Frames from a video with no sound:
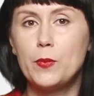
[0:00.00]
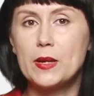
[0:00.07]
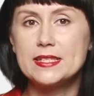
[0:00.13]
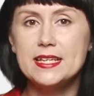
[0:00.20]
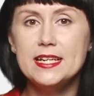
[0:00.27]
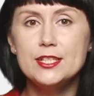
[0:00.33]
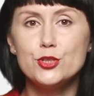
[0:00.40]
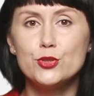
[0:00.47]
по
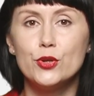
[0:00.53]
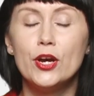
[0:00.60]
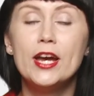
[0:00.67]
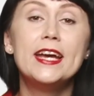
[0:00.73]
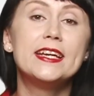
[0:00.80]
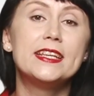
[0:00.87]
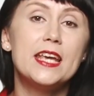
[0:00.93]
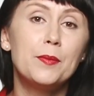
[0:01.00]
Цельсию
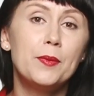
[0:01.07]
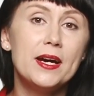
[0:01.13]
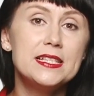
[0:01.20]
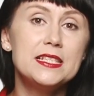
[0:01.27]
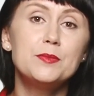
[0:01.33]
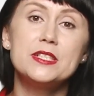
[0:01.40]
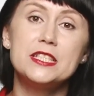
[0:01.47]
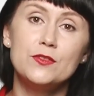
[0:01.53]

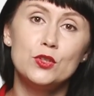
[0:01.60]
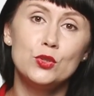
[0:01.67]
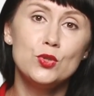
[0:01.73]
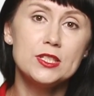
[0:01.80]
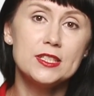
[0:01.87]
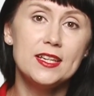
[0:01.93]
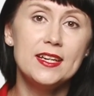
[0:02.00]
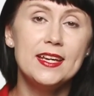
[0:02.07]
необходимо
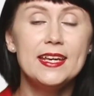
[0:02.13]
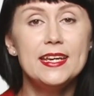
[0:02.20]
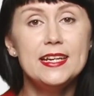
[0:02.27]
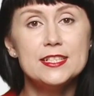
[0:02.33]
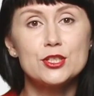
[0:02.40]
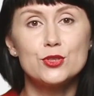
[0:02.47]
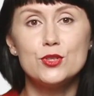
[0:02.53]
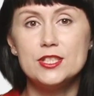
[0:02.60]
90
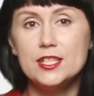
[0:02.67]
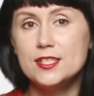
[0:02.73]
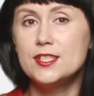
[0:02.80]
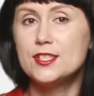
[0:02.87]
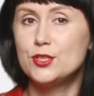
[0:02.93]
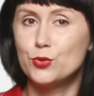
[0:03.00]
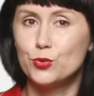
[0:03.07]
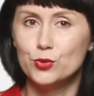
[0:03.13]
или
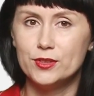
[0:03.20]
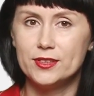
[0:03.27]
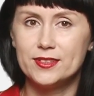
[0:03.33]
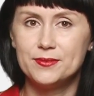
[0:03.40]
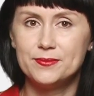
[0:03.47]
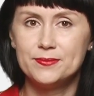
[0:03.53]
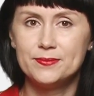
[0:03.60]
110 секунд.